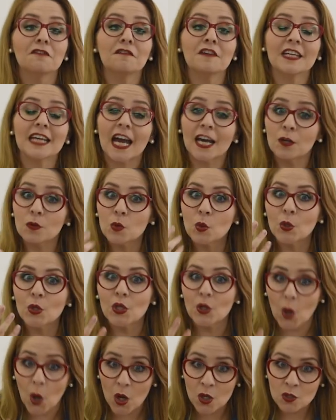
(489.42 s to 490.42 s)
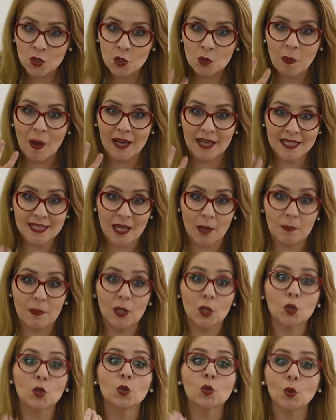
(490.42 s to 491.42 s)
Ficaram curiosos para
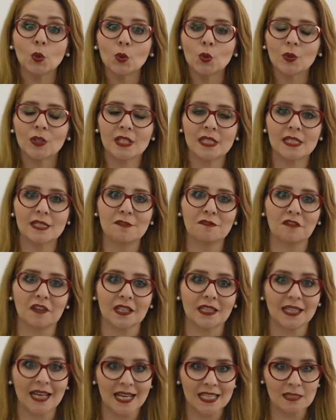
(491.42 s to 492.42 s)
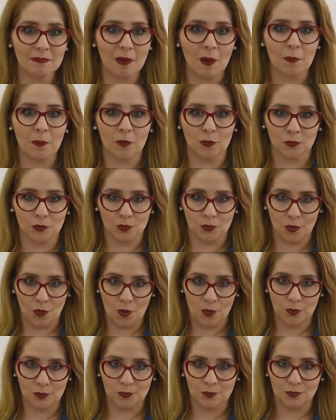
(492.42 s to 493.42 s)
saber tudo o que esse fantasma
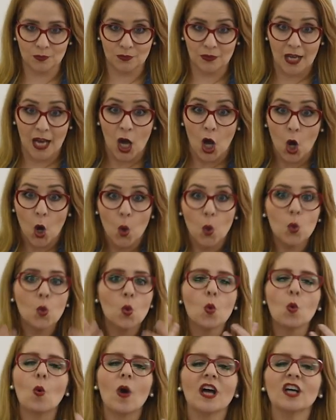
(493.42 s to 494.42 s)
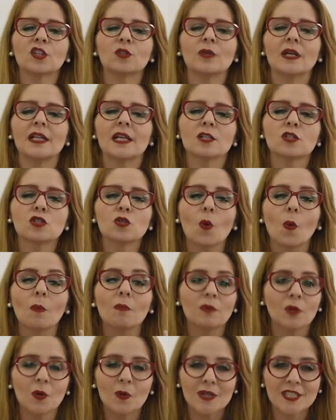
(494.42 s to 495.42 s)
aprontou? O quanto ele
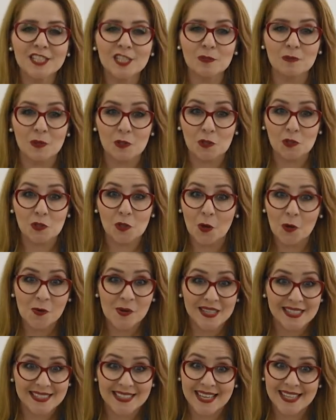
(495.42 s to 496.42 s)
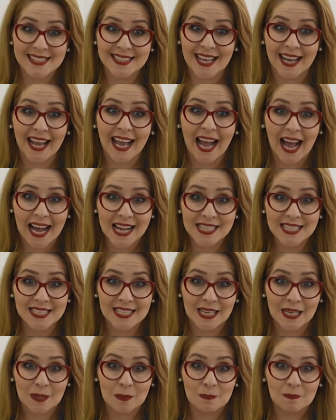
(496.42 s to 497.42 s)
assombrou as pessoas desta
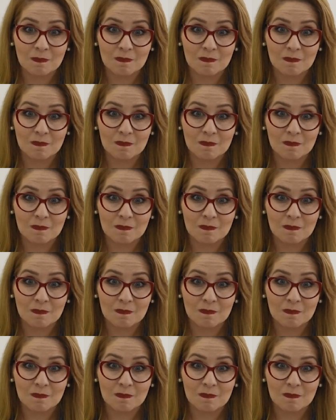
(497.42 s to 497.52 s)
casa?